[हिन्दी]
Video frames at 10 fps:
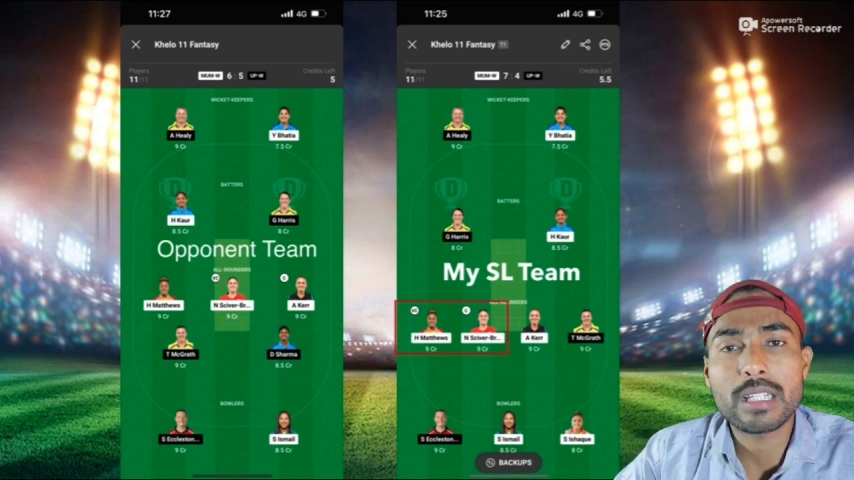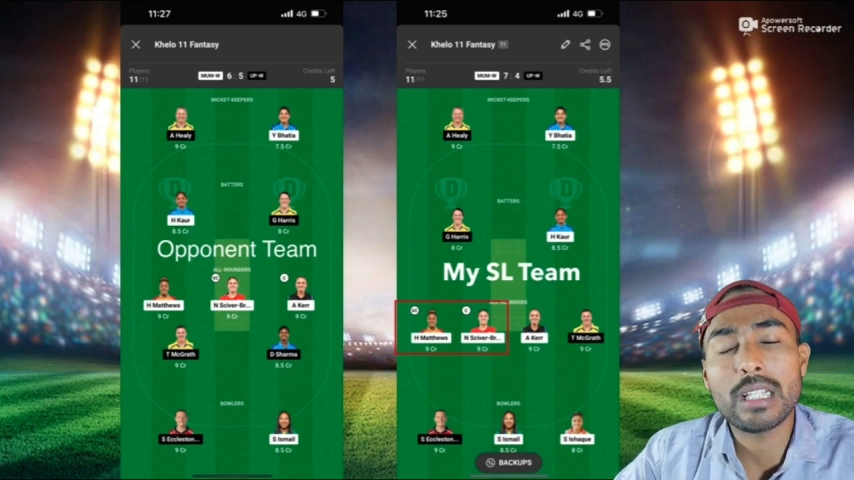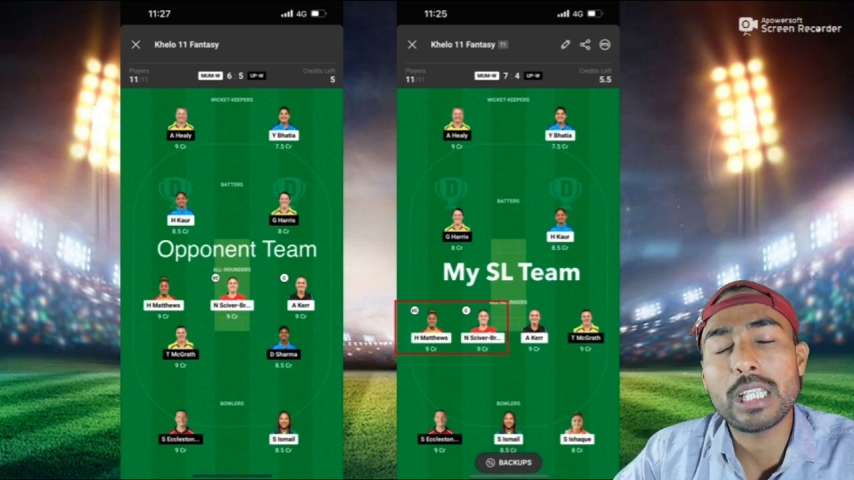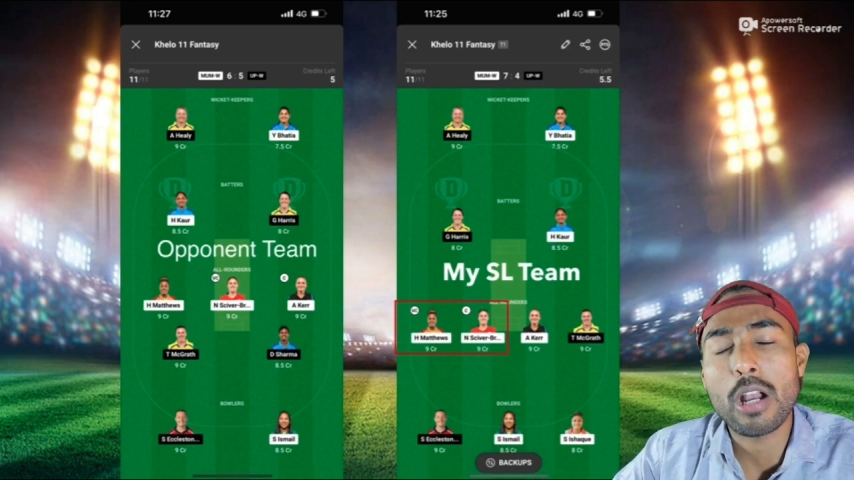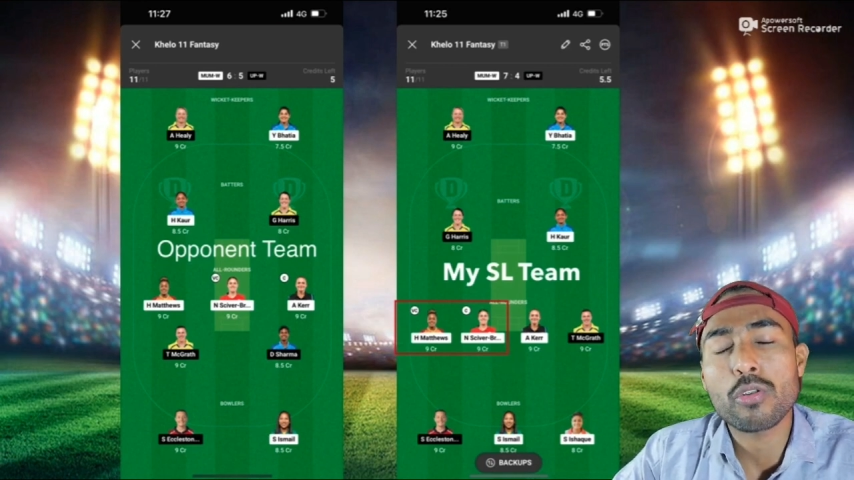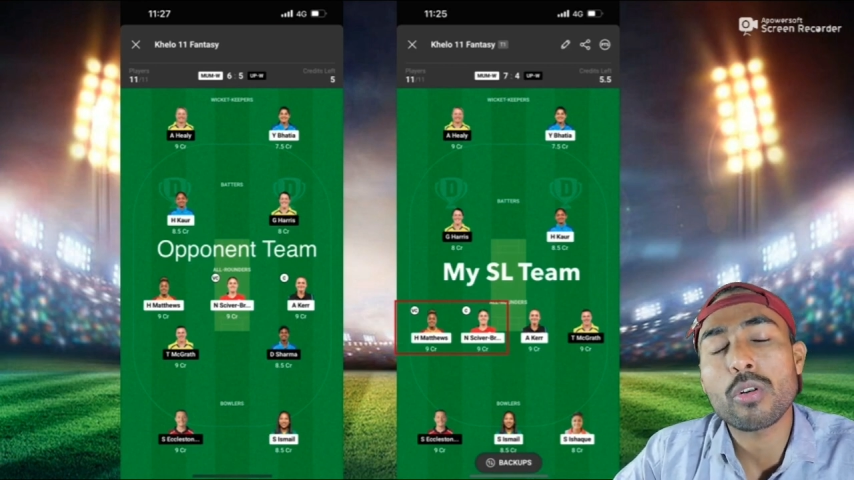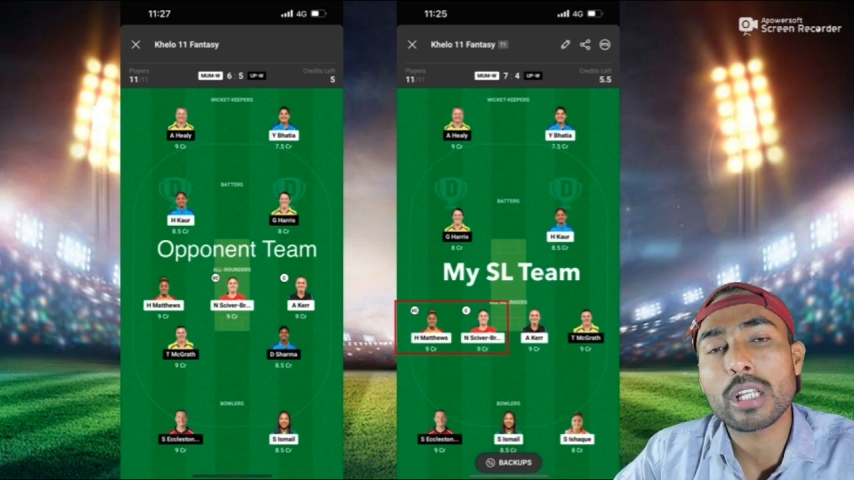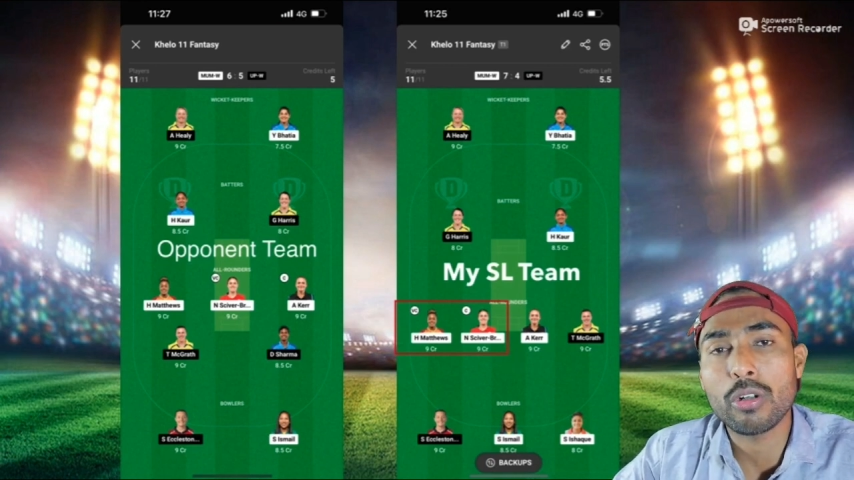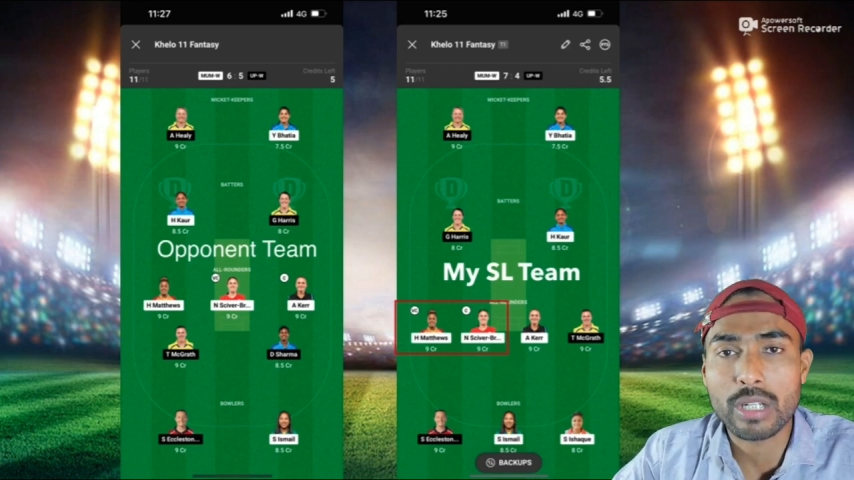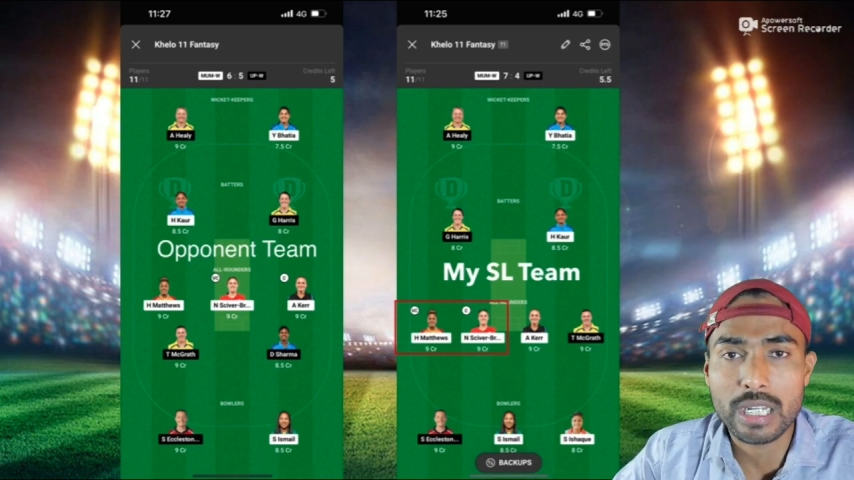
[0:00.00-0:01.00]
जल्दी जाओ
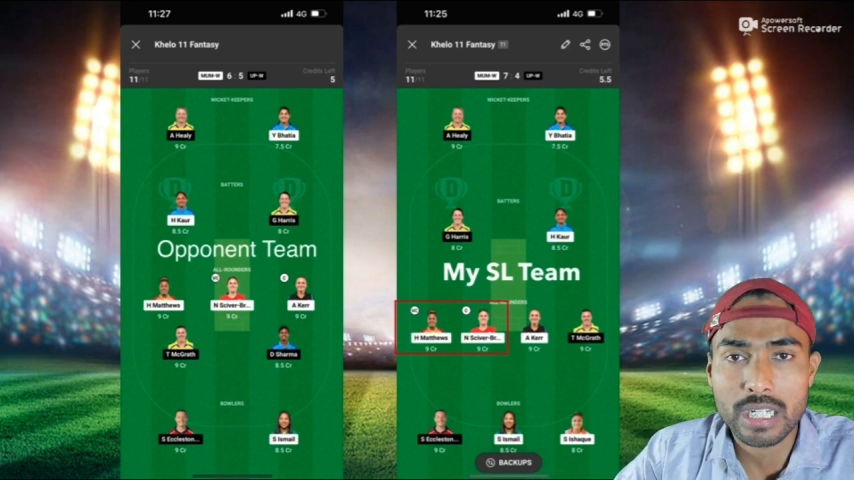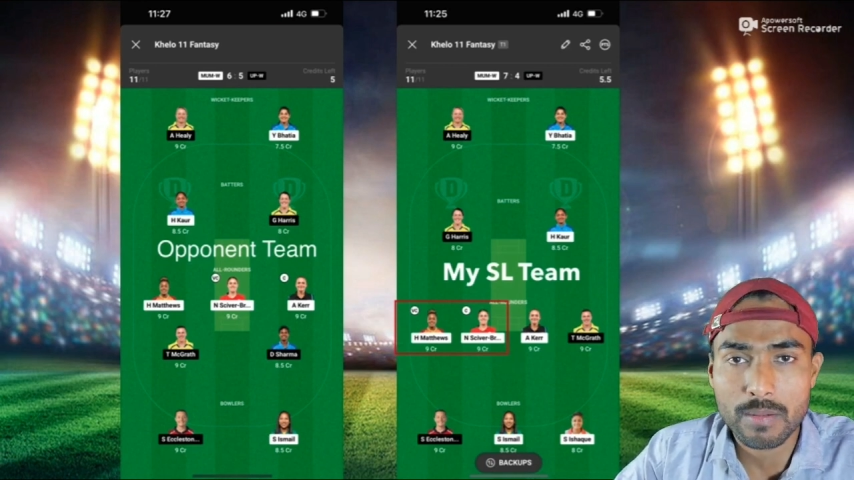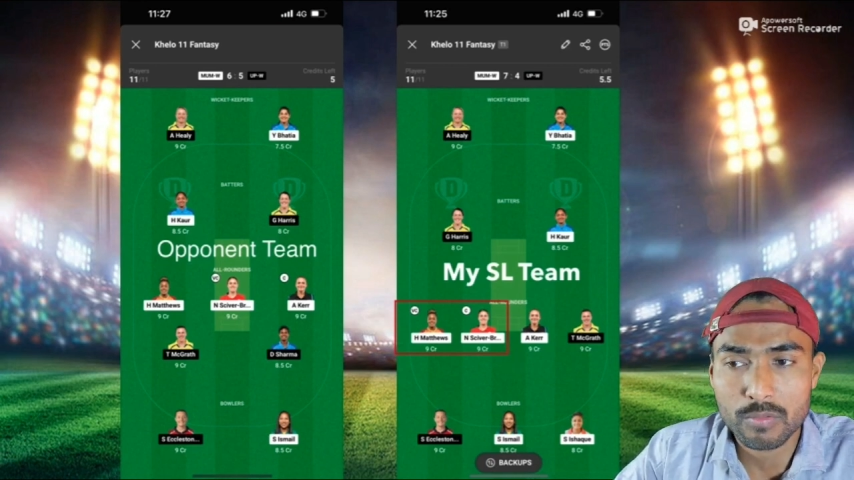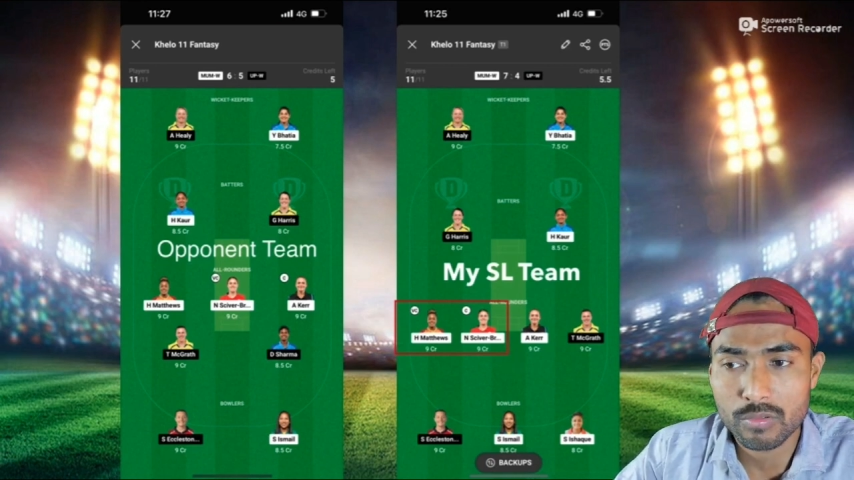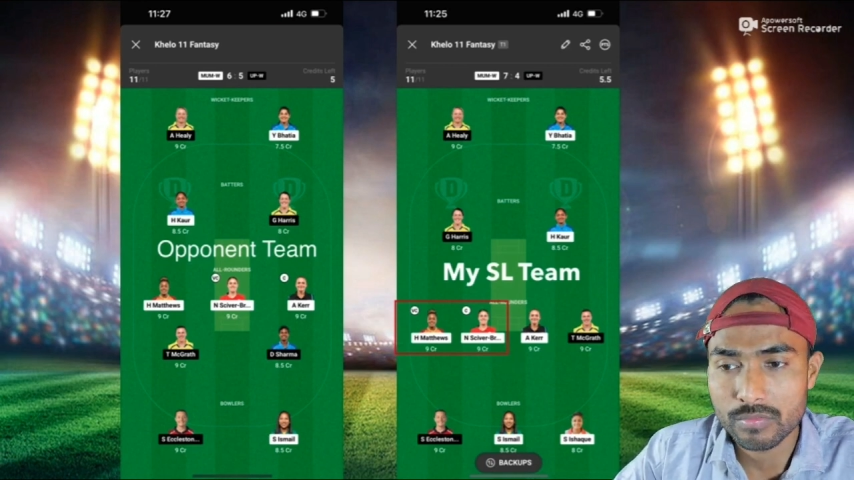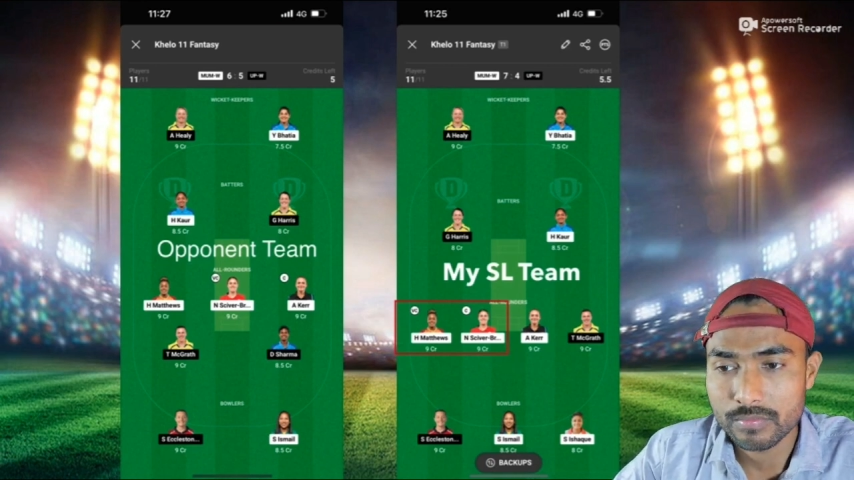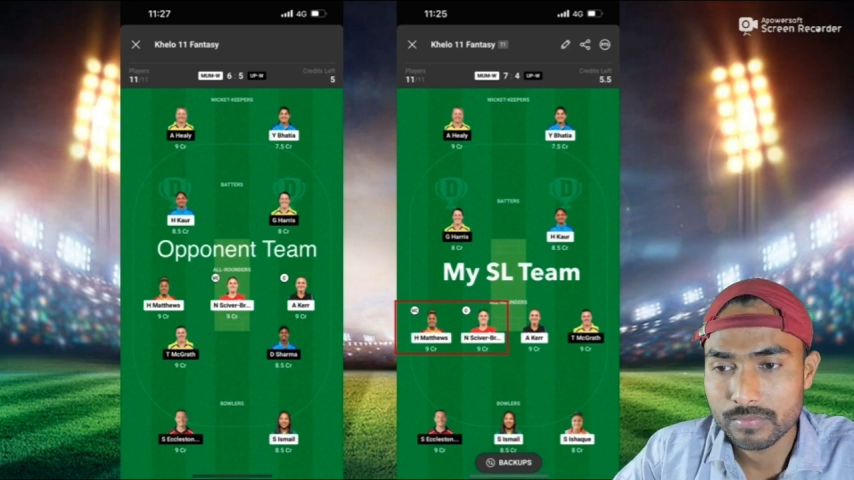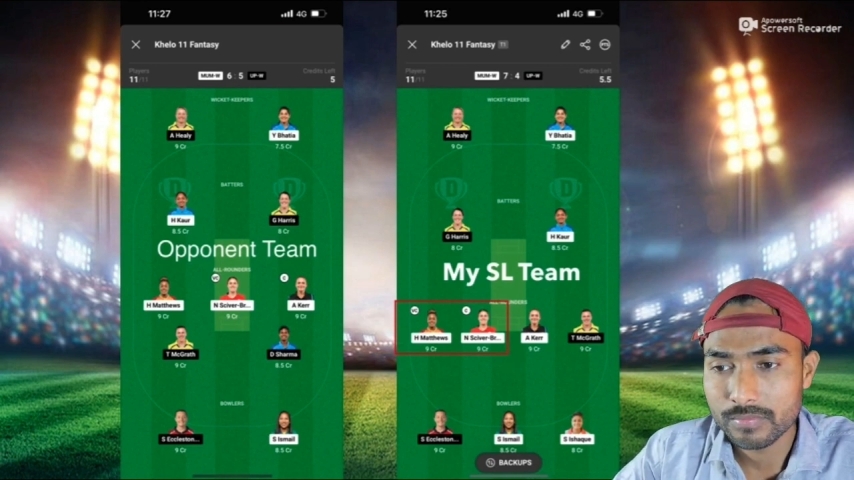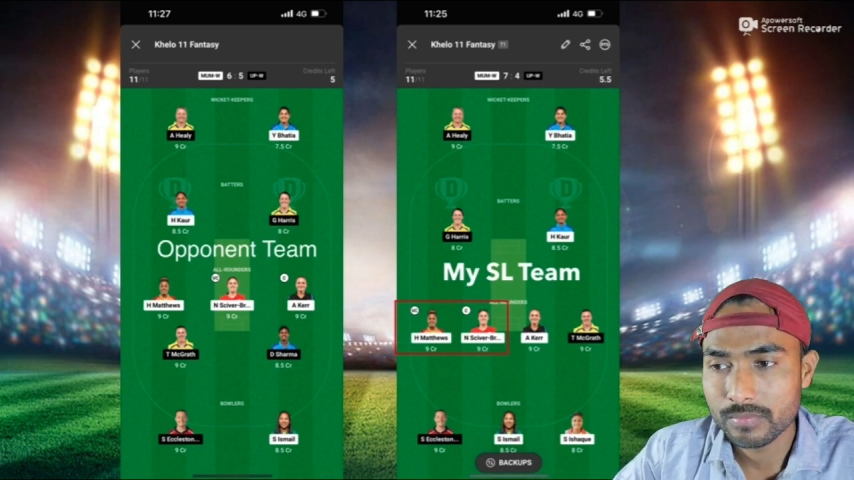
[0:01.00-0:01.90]
ज्वाइन कर लो टेलीग्राम को